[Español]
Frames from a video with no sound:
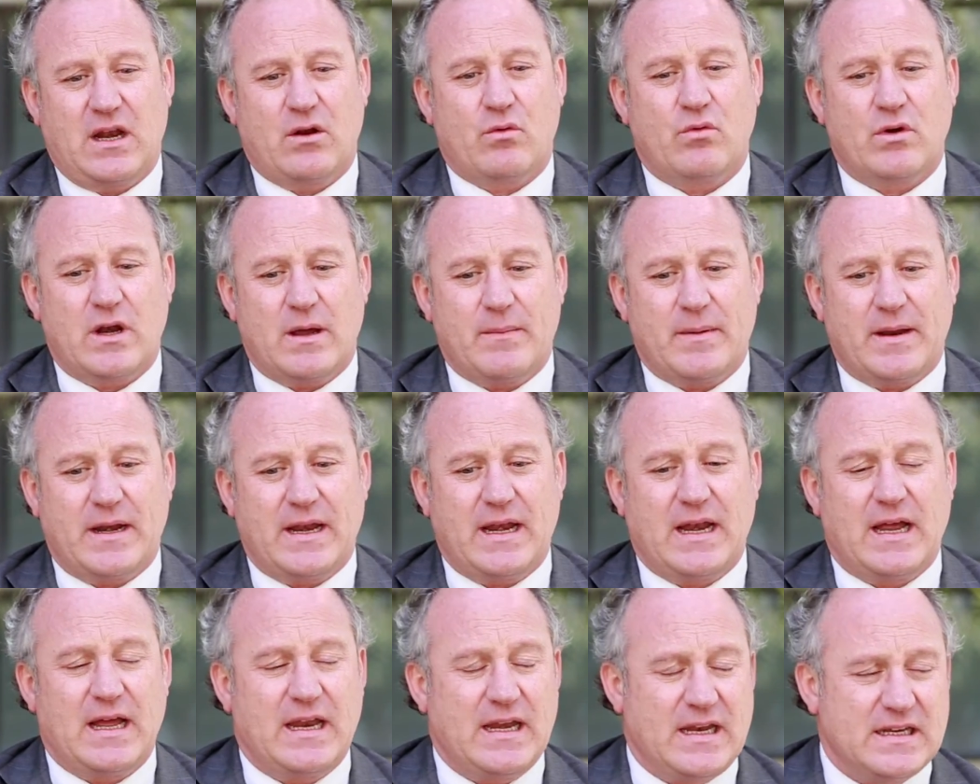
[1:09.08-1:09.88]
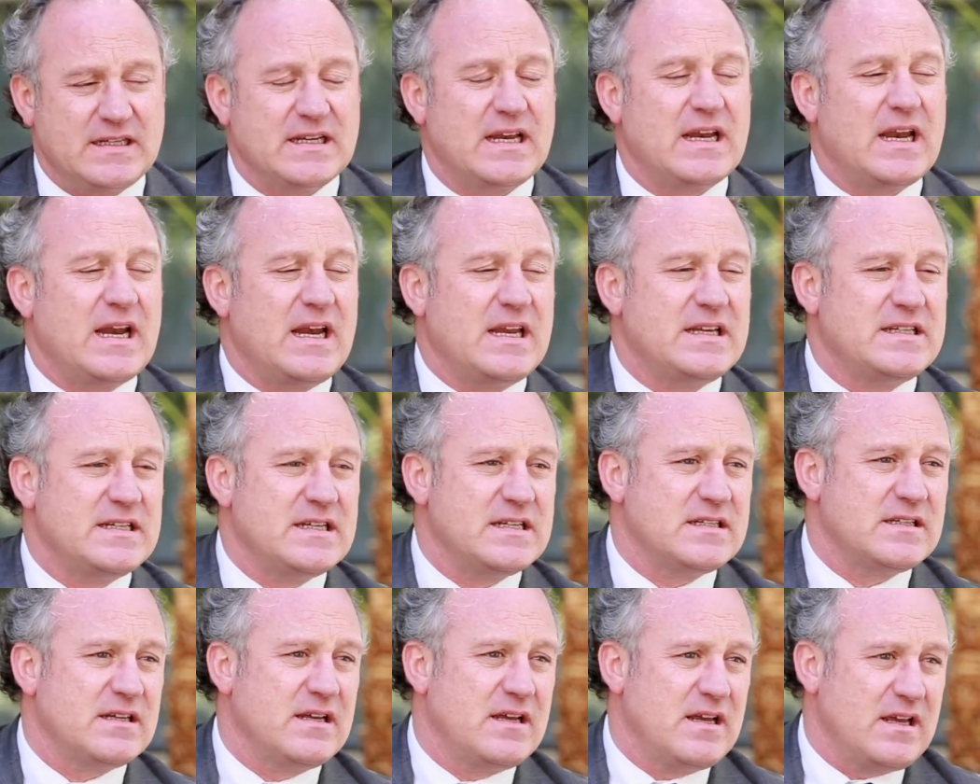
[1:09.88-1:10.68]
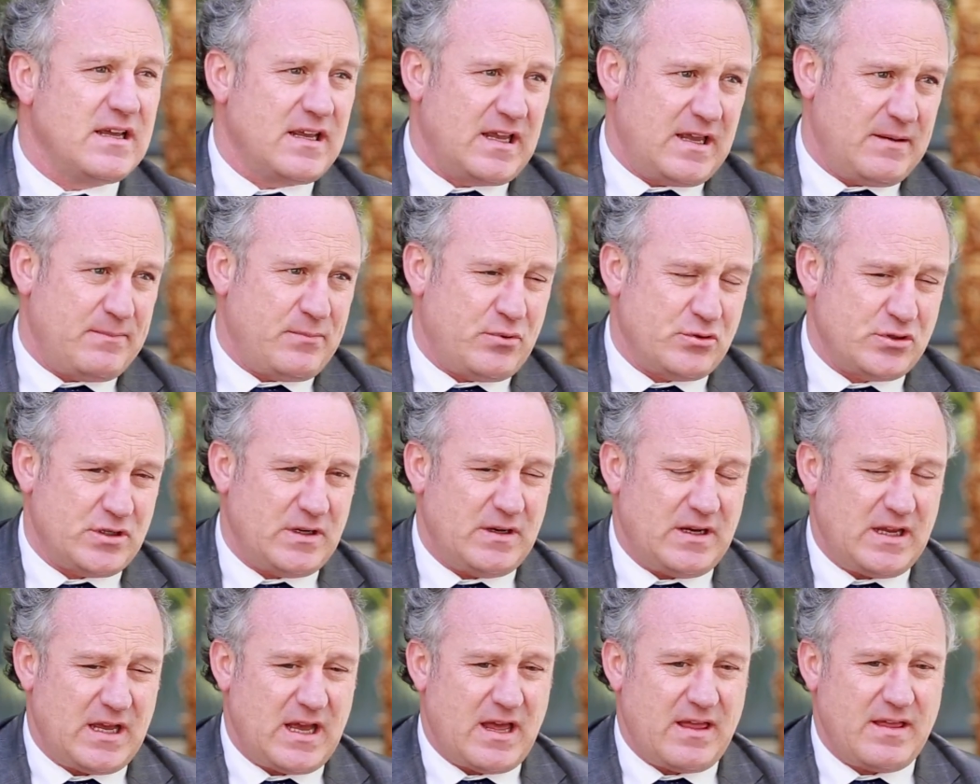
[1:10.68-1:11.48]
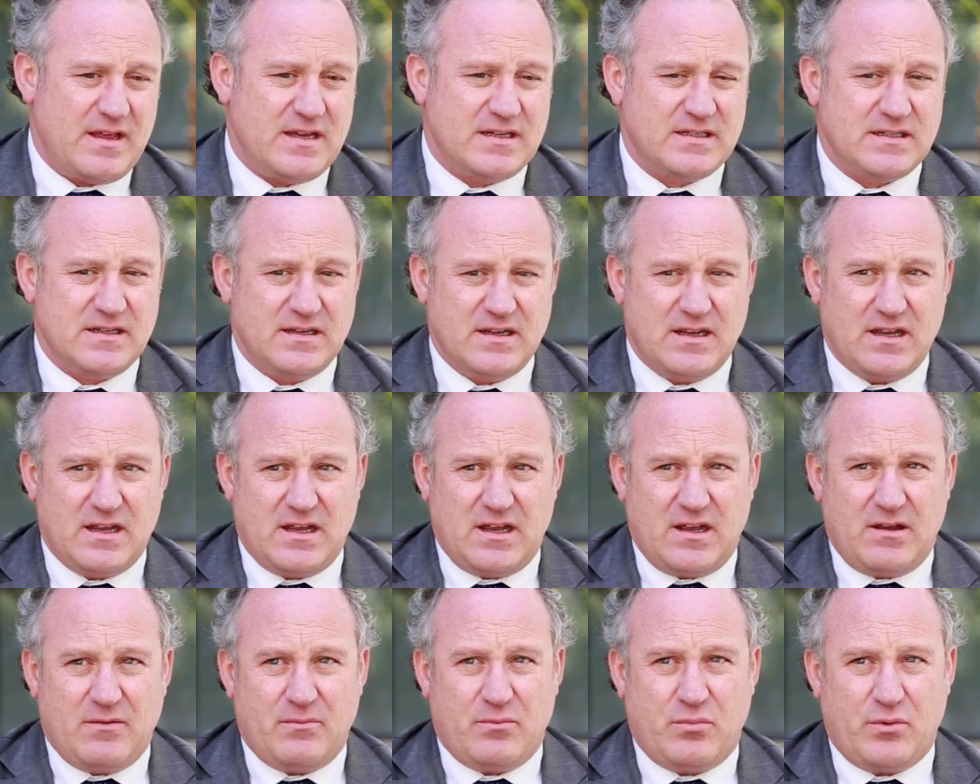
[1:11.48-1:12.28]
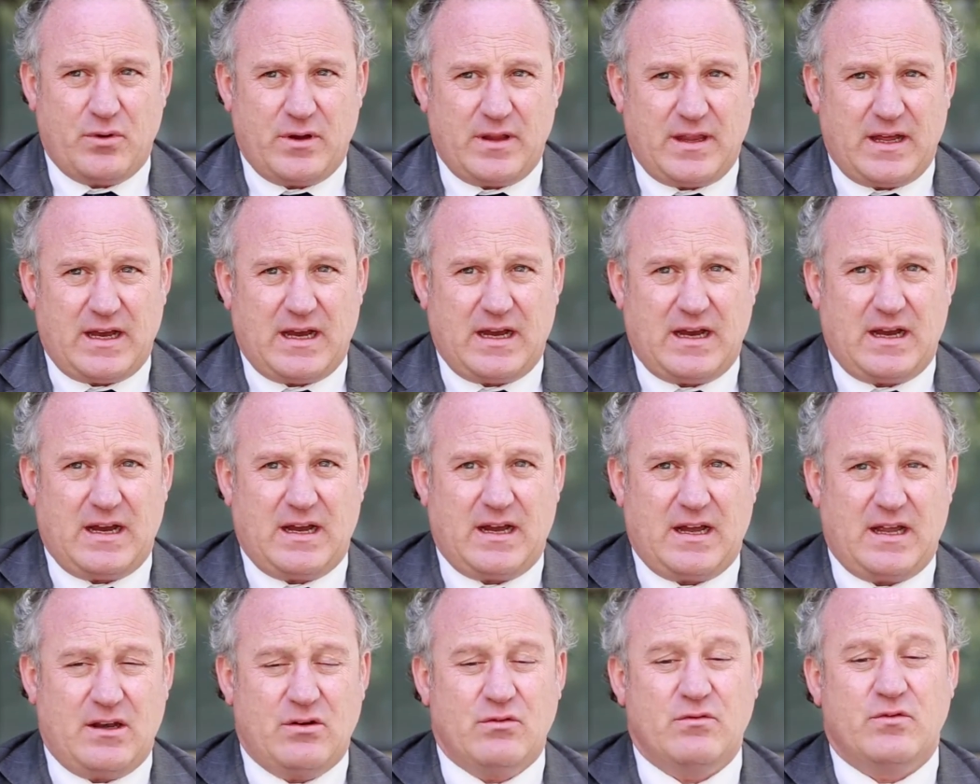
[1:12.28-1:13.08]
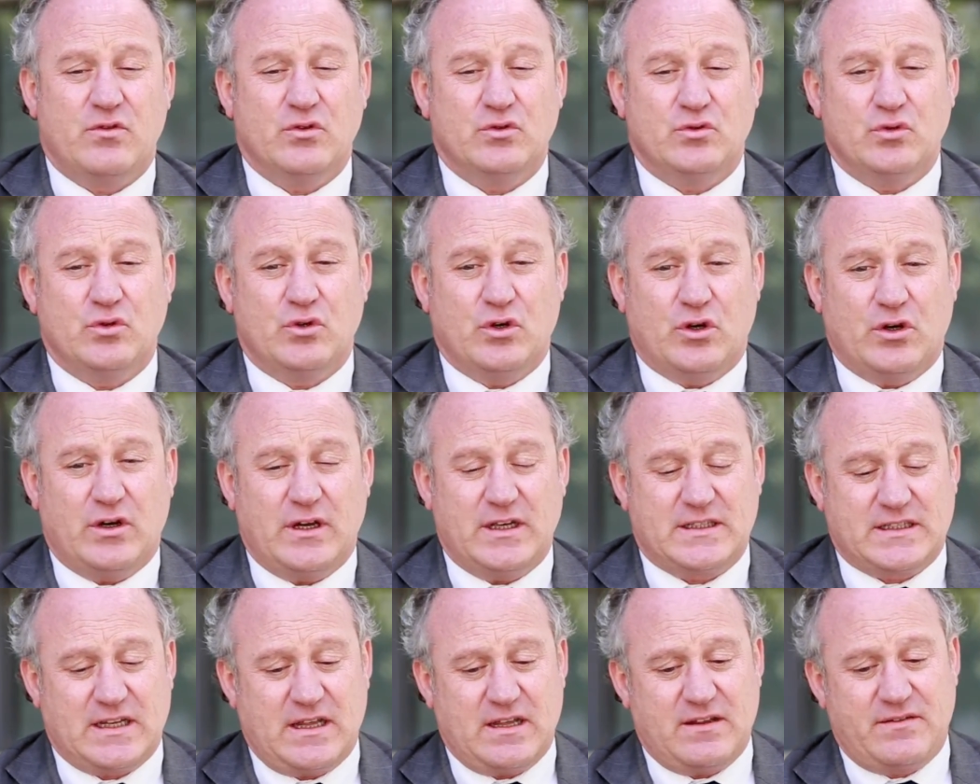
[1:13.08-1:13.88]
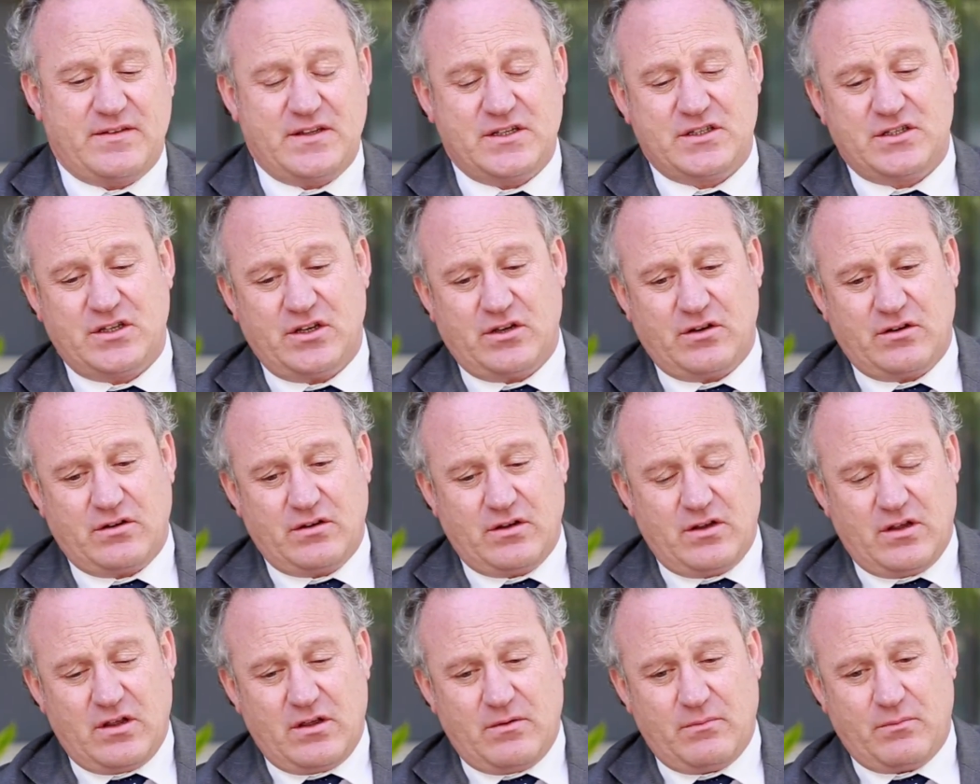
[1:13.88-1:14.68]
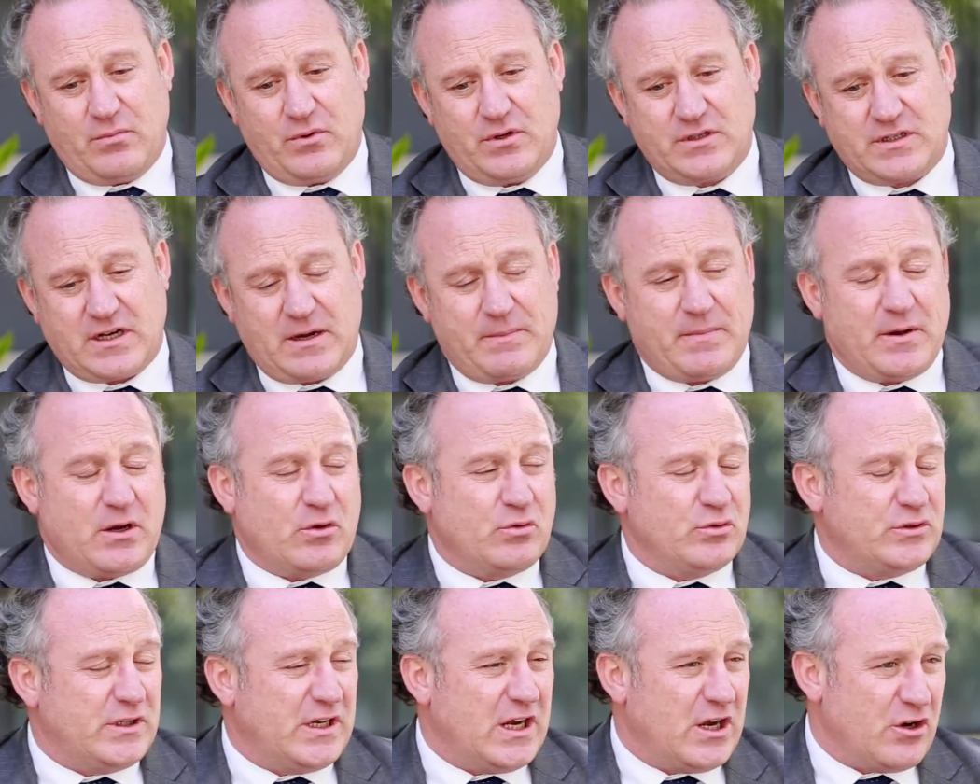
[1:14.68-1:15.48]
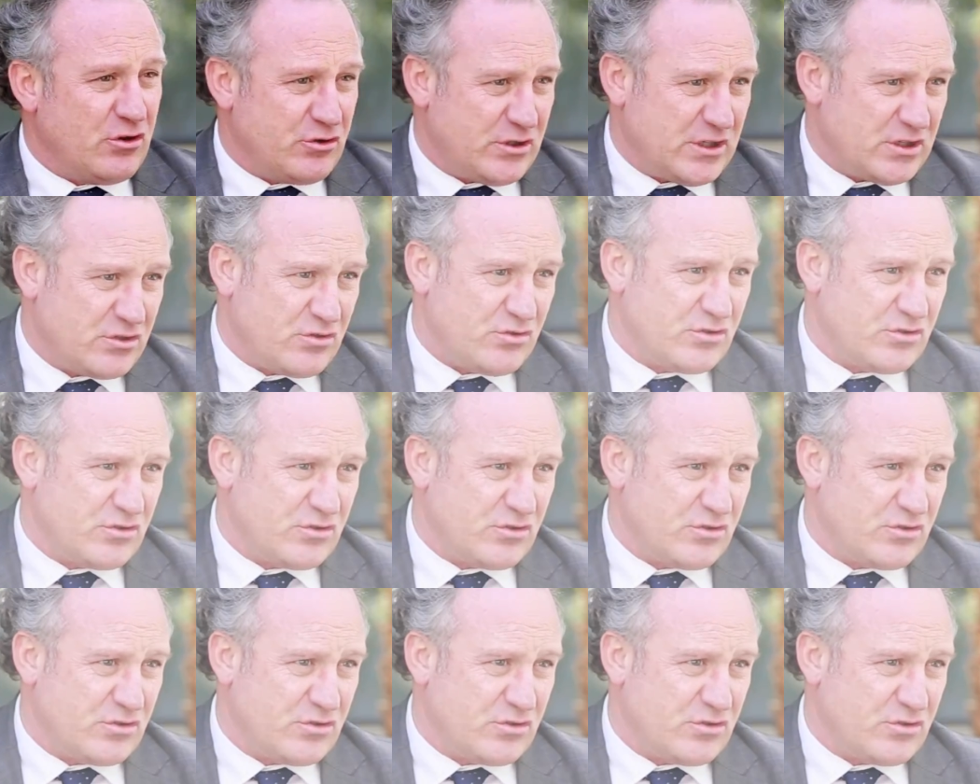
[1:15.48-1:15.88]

de alguna manera en ese análisis qué posibilidades pueda en un futuro esa decisión pues repercutir en otras